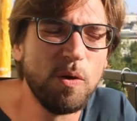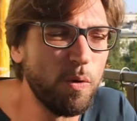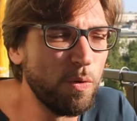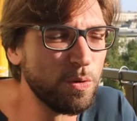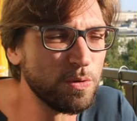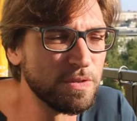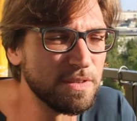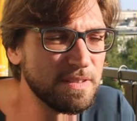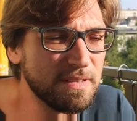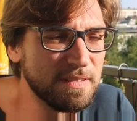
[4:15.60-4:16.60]
und
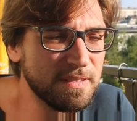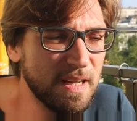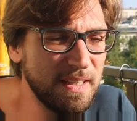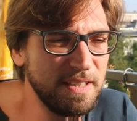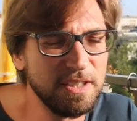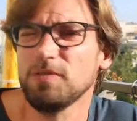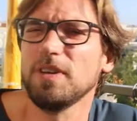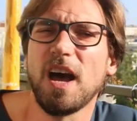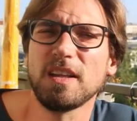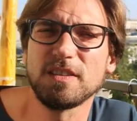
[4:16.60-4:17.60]
da
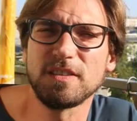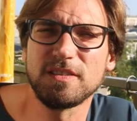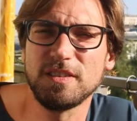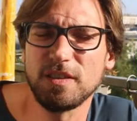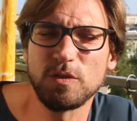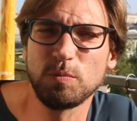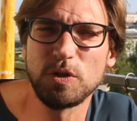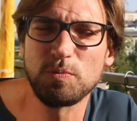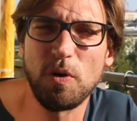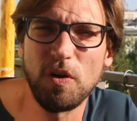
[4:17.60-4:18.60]
irgendwie hat sich das
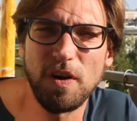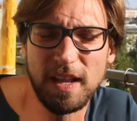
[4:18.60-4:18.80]
rumgesprochen,